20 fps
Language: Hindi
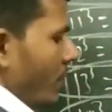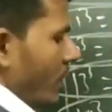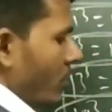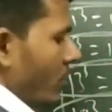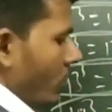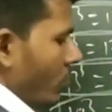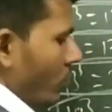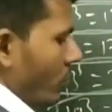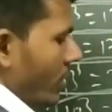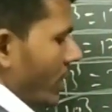फिर
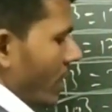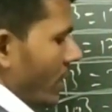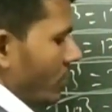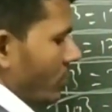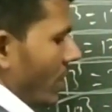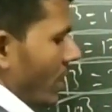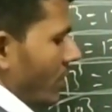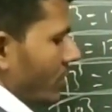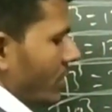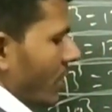दो के
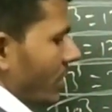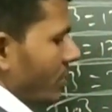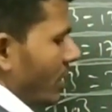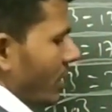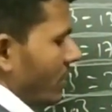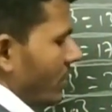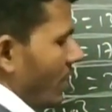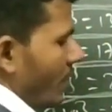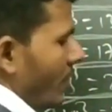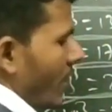स्क्वायर चार
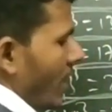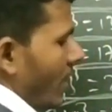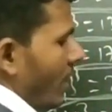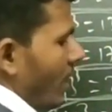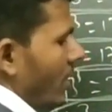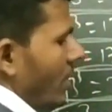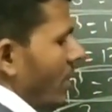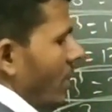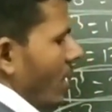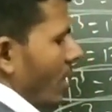चार थी
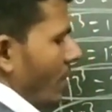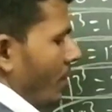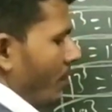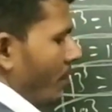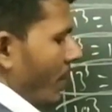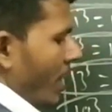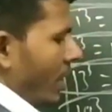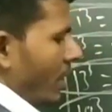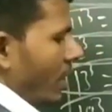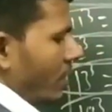बारह
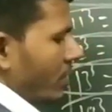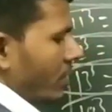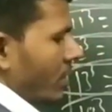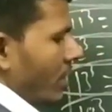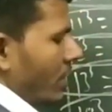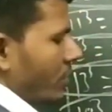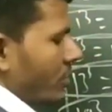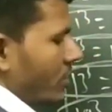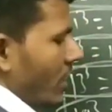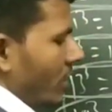बारह
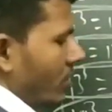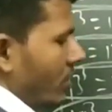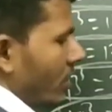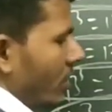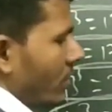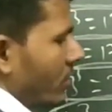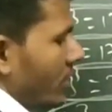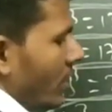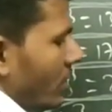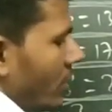थी
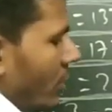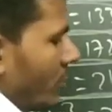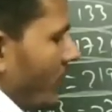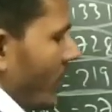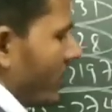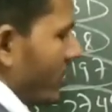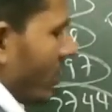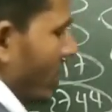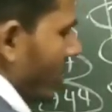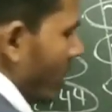छत्तीस छत्तीस
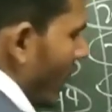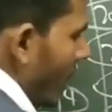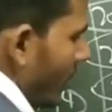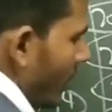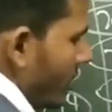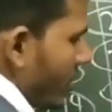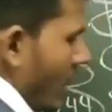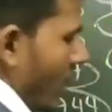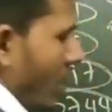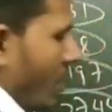पांच
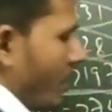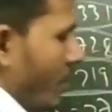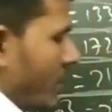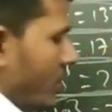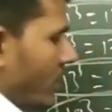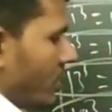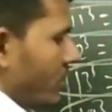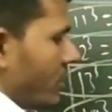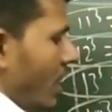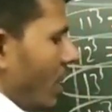इकतालीस के एक
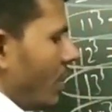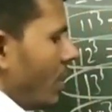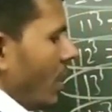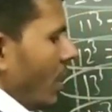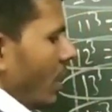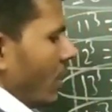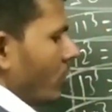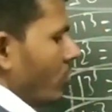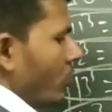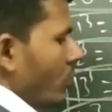बचा चार
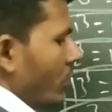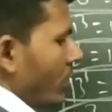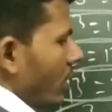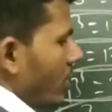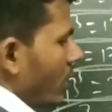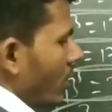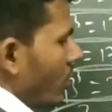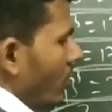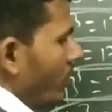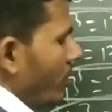दो के
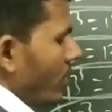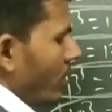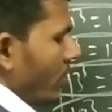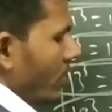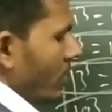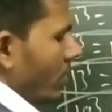क्यूब